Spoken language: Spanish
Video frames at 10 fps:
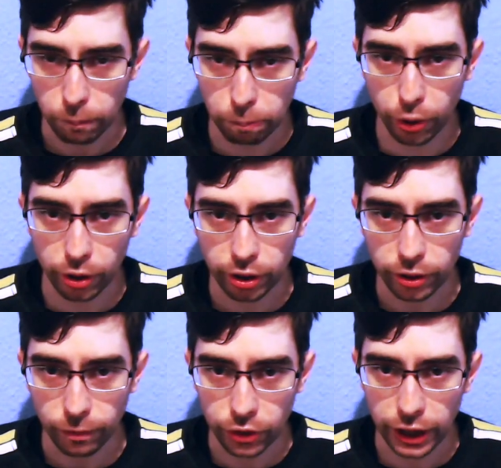por
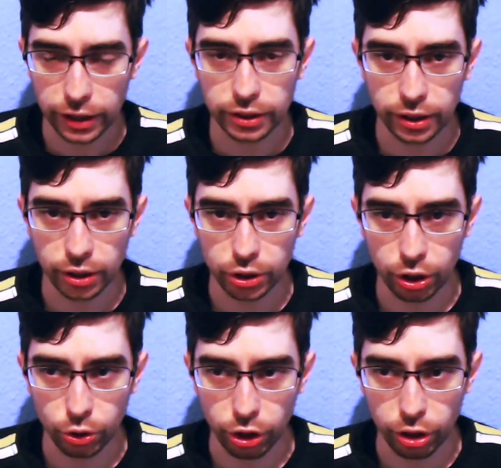delante de los
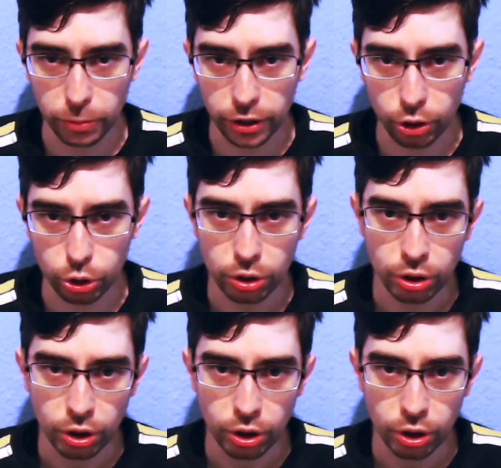acontecimientos,